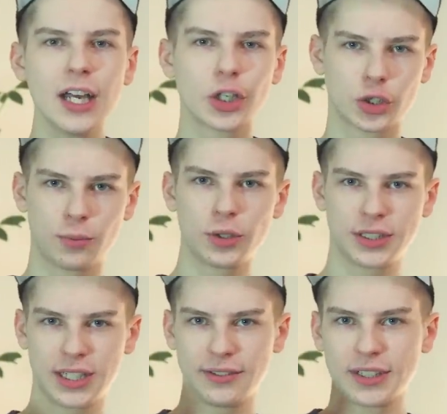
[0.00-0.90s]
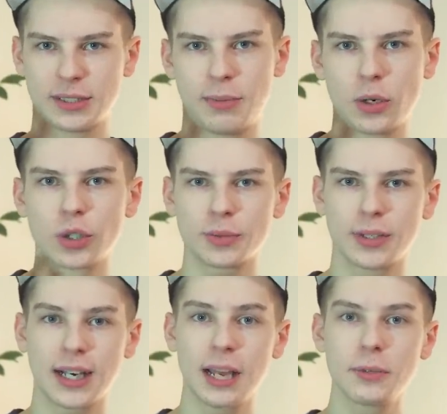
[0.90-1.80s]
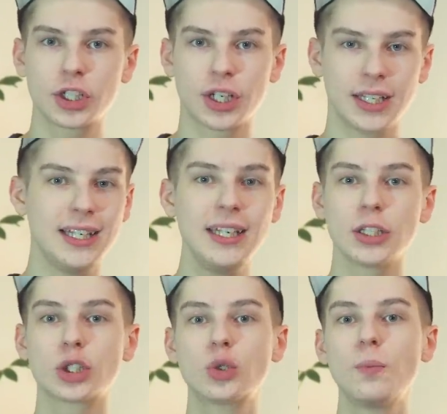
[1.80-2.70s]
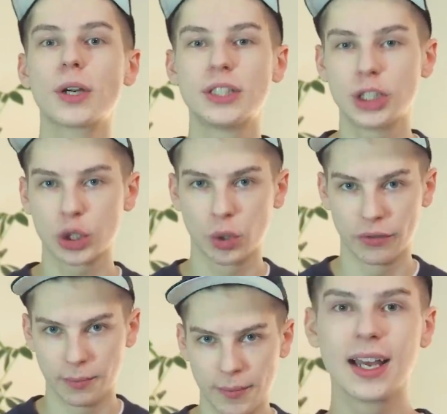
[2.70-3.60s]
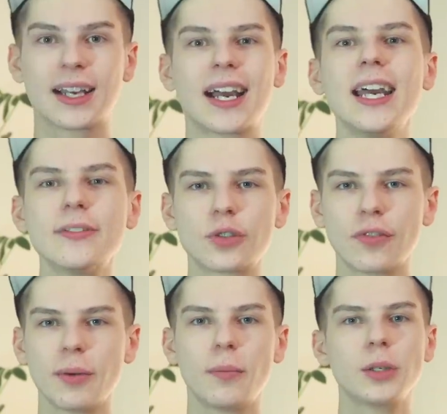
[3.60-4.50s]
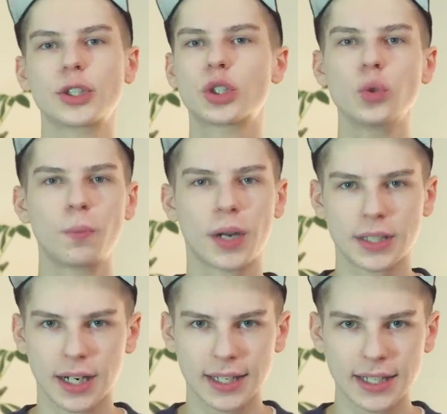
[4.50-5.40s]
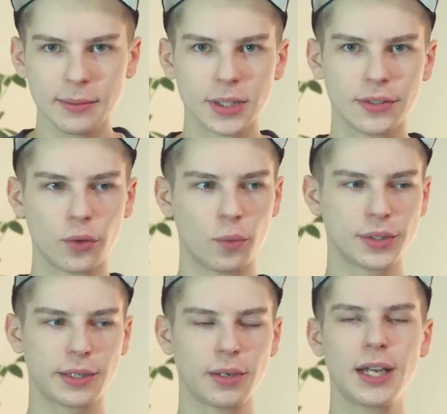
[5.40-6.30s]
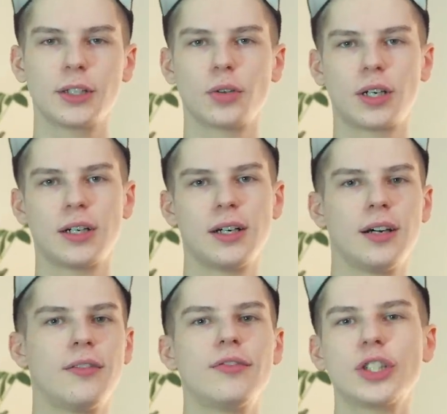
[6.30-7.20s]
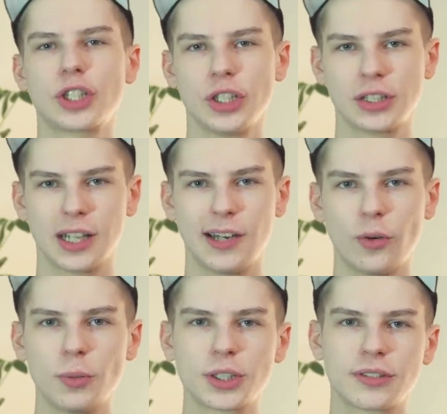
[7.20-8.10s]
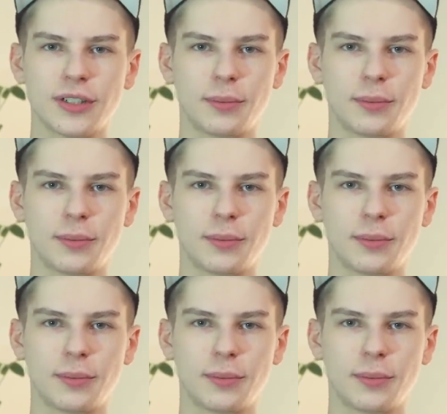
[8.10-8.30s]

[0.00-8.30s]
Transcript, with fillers: чтобы он становился похожим на камешек и супер дешевым. Кокаин в то время был супер дорогим, его употребляли только высшие слои общества, и